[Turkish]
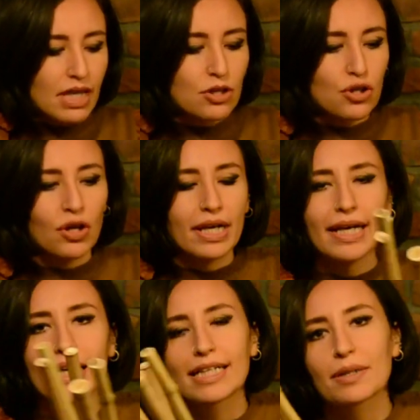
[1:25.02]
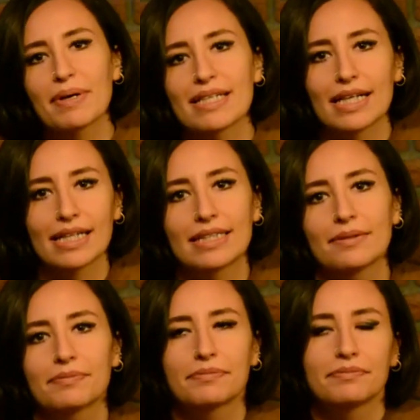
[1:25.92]
Şöyle 45
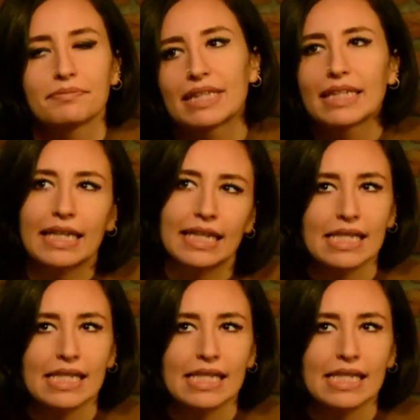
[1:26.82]
santim 42